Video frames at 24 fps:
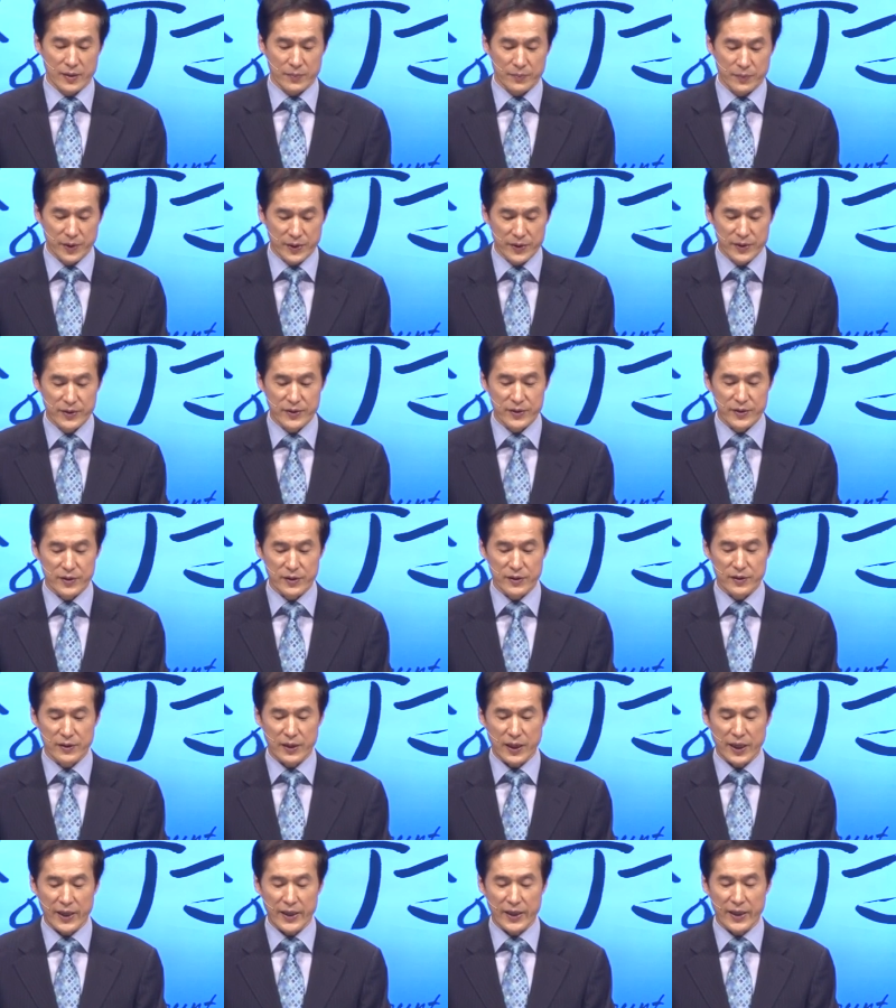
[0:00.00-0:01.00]

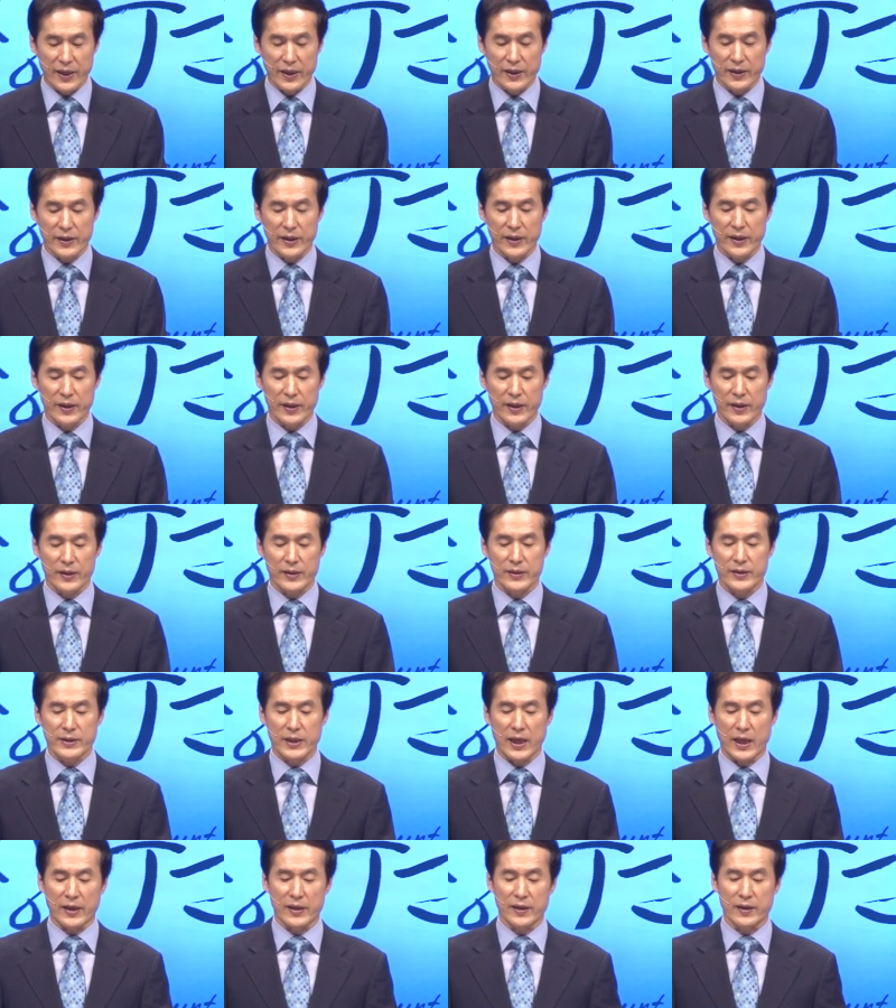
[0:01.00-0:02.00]
먼저 하나님께
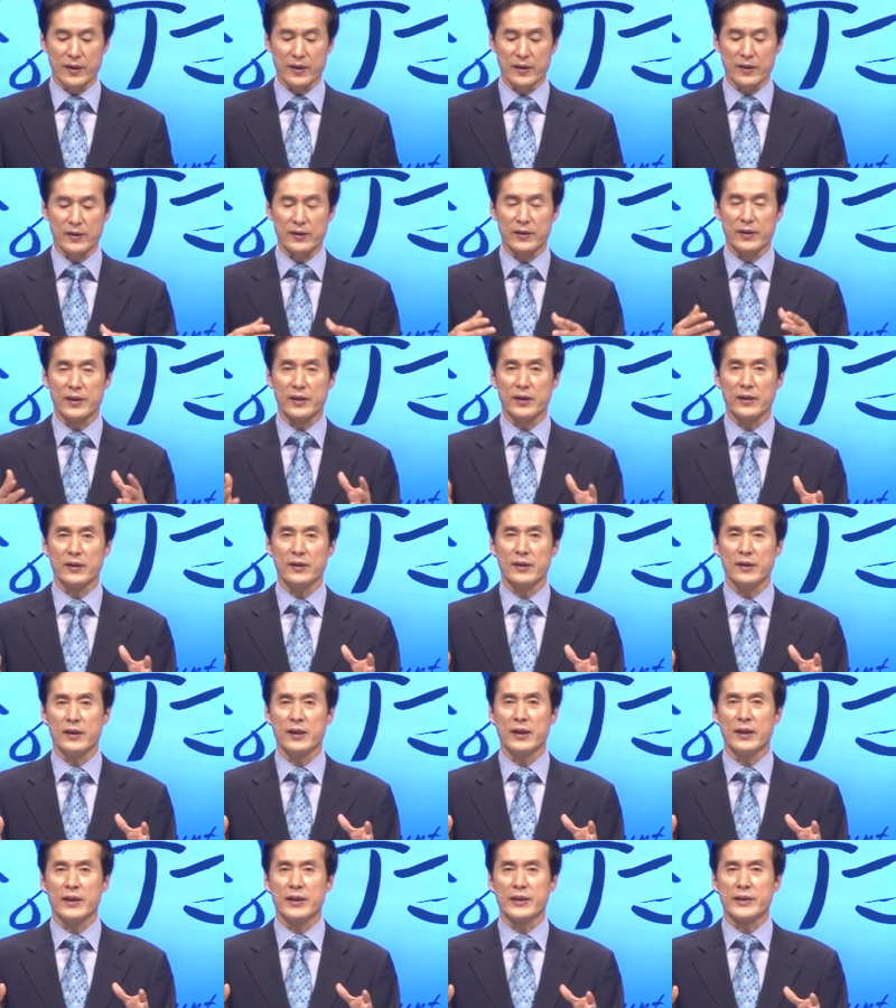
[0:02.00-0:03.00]
자기를
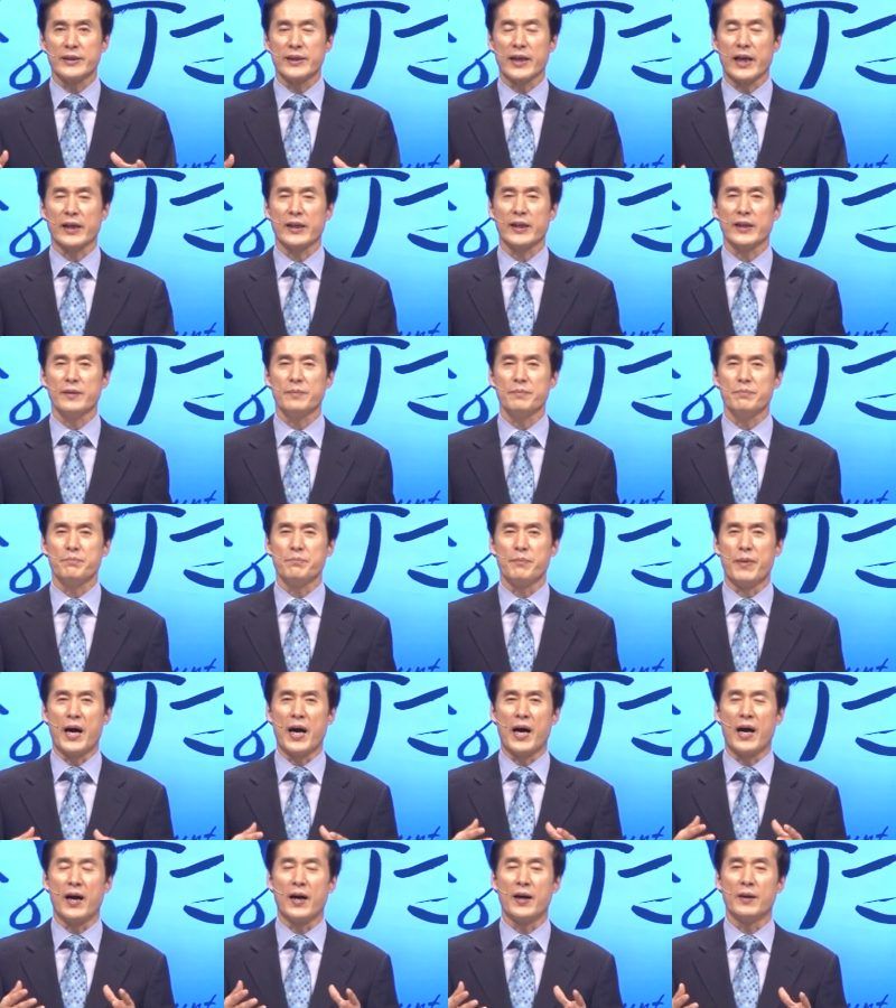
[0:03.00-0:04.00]
드릴 자기
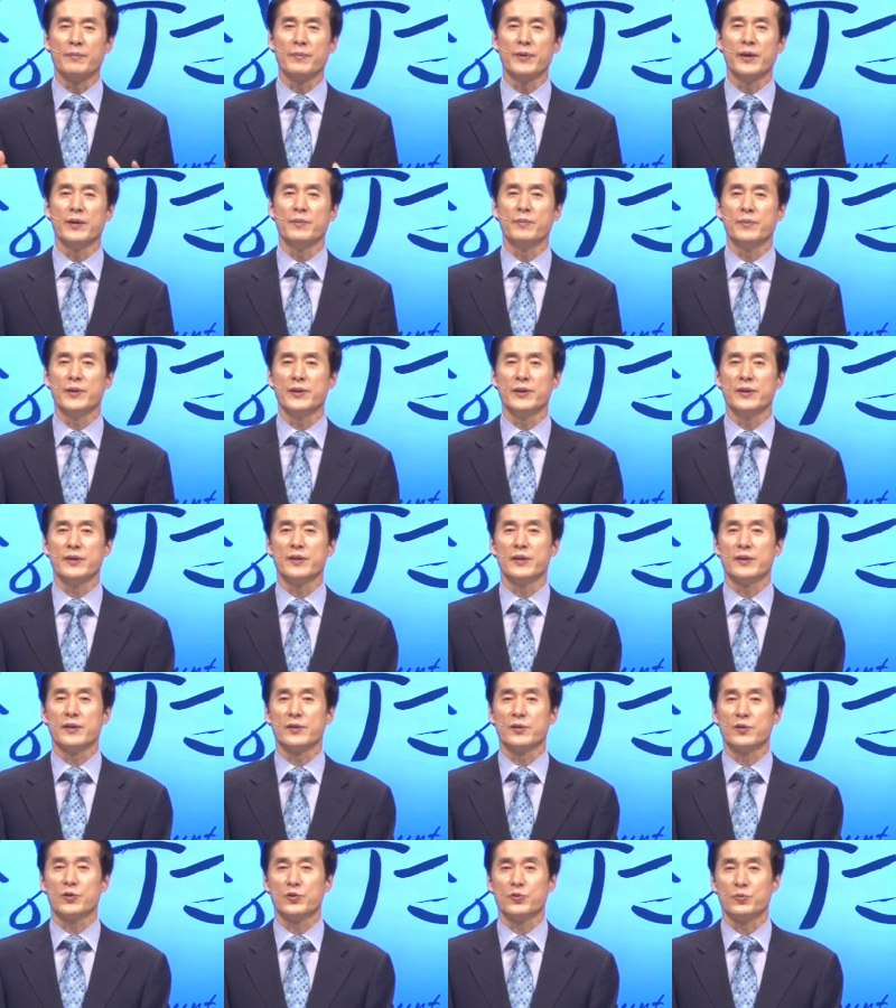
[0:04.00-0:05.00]
마음을
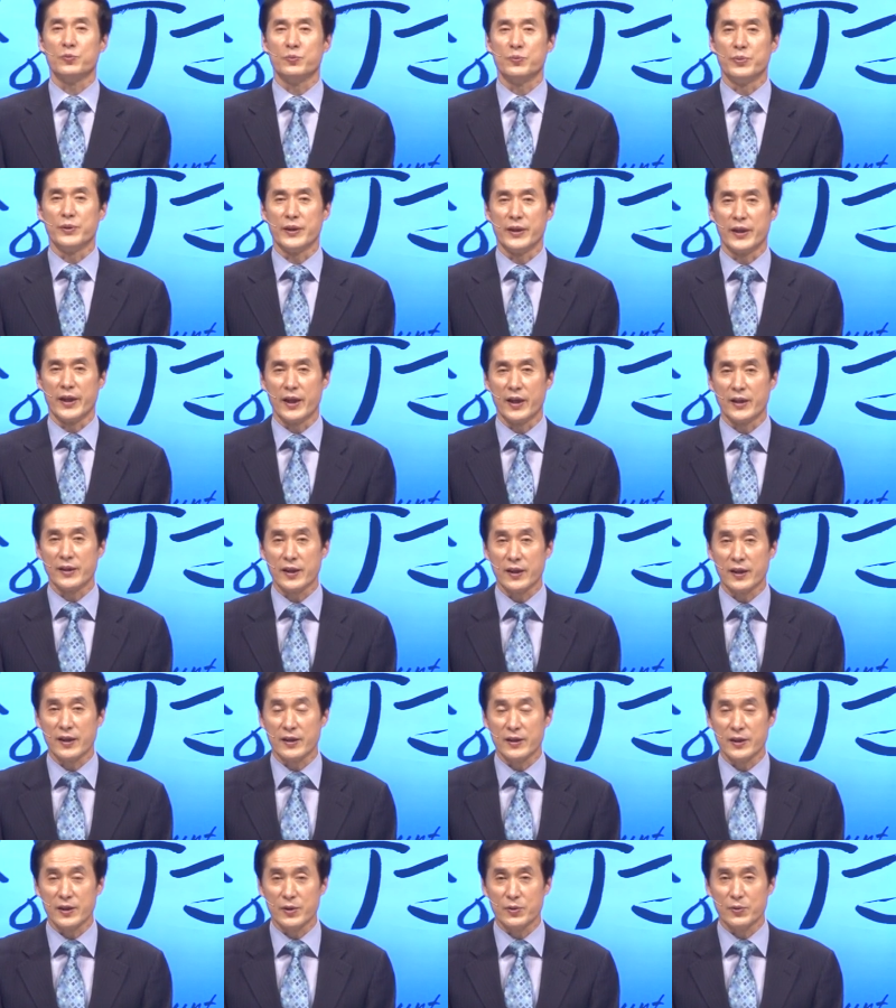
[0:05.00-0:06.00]
먼저 준비해야
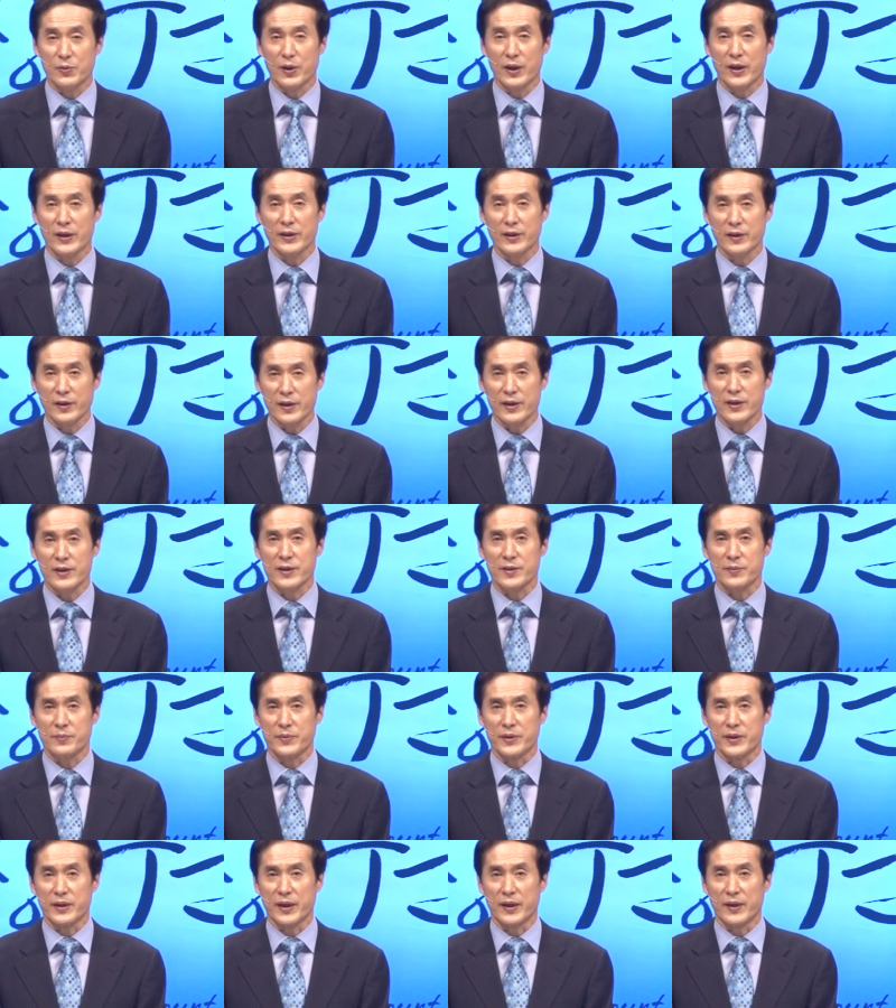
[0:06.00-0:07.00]
되는 이유가 여기
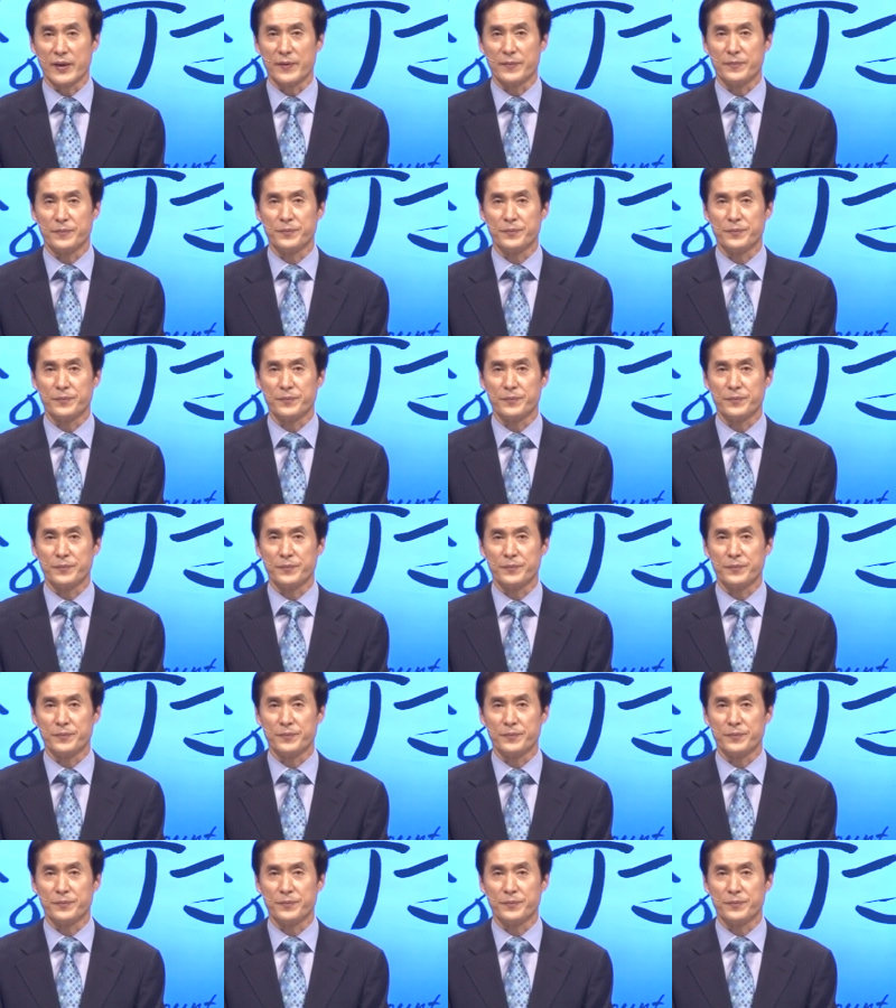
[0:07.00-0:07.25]
있습니다.